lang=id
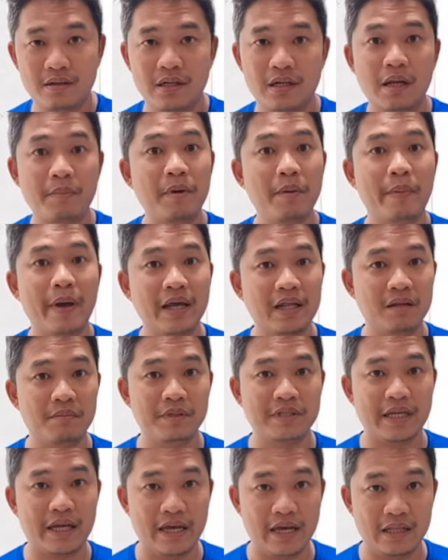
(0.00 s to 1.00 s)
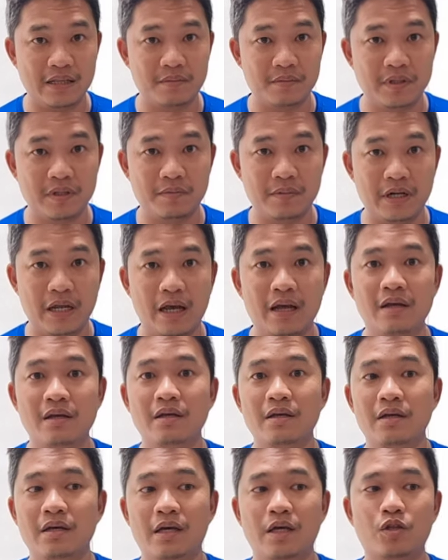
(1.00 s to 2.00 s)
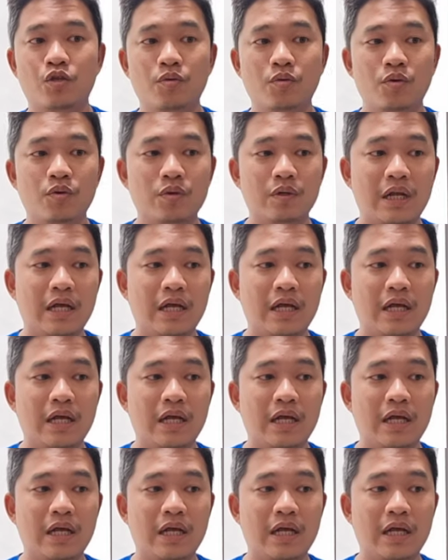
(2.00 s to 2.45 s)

lebih baik dipisah ya teman-teman ya itu